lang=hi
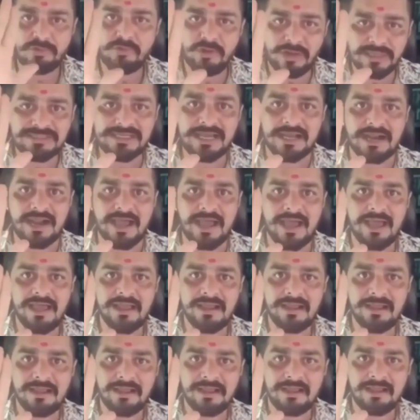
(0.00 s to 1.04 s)
तो रुको
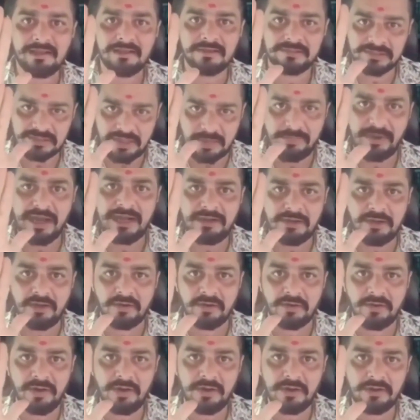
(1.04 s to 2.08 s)
जरा
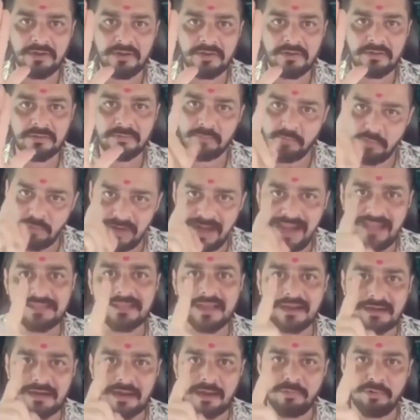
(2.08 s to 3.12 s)
सबर करो
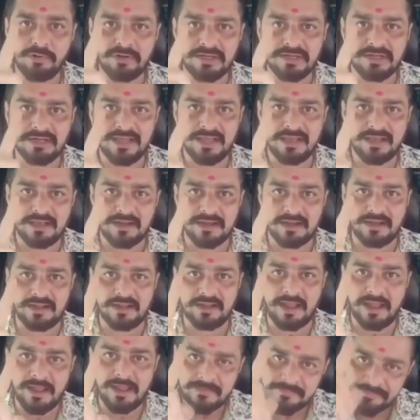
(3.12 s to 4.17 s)
बोला धक्का बुक्की नहीं
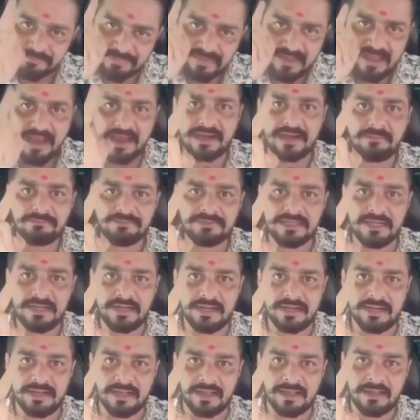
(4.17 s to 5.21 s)
करने का
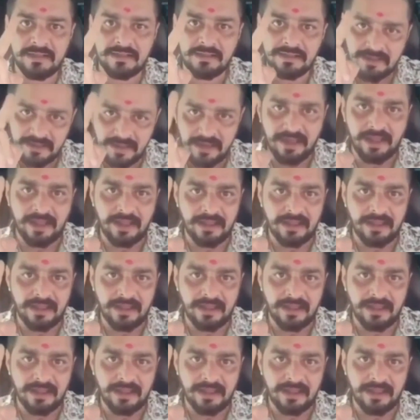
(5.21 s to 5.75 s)
आराम से लेने का